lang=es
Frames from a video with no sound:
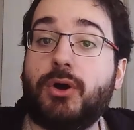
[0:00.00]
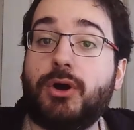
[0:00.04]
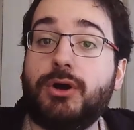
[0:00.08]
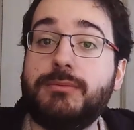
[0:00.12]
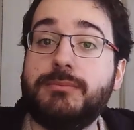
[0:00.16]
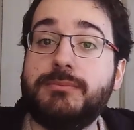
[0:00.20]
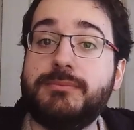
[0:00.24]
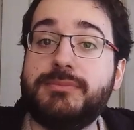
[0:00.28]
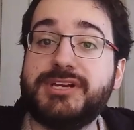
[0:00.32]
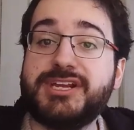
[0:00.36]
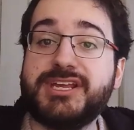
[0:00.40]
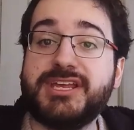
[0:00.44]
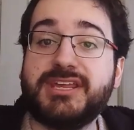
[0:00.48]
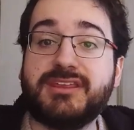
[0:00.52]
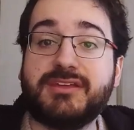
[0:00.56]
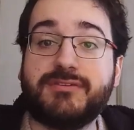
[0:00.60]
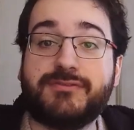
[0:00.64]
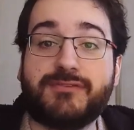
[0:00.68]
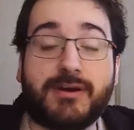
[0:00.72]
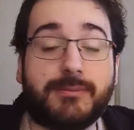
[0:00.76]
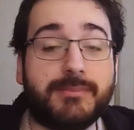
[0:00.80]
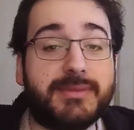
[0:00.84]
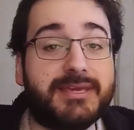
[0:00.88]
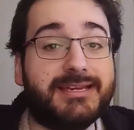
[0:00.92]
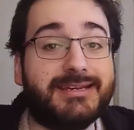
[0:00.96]
Hombre
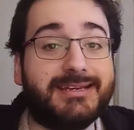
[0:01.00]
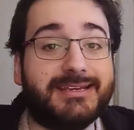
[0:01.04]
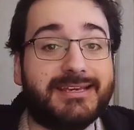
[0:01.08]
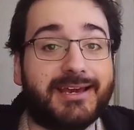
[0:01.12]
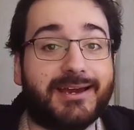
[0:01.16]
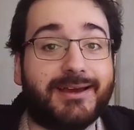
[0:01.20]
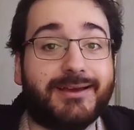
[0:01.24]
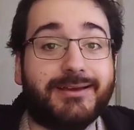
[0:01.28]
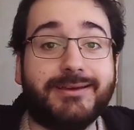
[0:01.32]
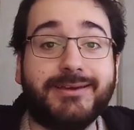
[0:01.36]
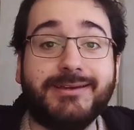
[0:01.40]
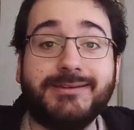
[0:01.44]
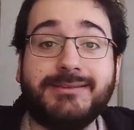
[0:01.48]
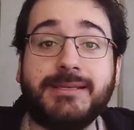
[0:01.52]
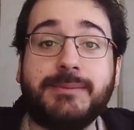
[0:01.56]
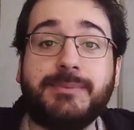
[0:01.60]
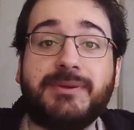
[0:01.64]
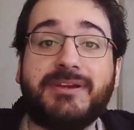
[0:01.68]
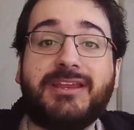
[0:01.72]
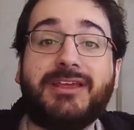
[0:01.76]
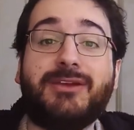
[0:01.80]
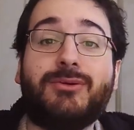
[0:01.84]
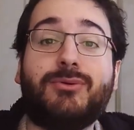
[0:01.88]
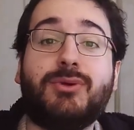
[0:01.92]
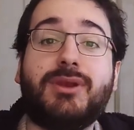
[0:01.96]
de familia. Esta
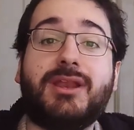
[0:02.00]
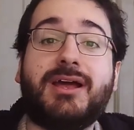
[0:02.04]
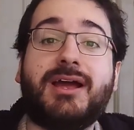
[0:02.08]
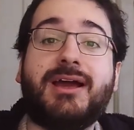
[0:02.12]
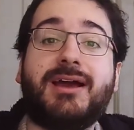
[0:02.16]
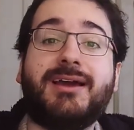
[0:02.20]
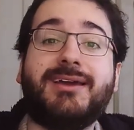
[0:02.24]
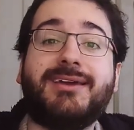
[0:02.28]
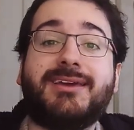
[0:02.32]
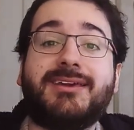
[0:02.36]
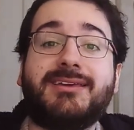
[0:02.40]
película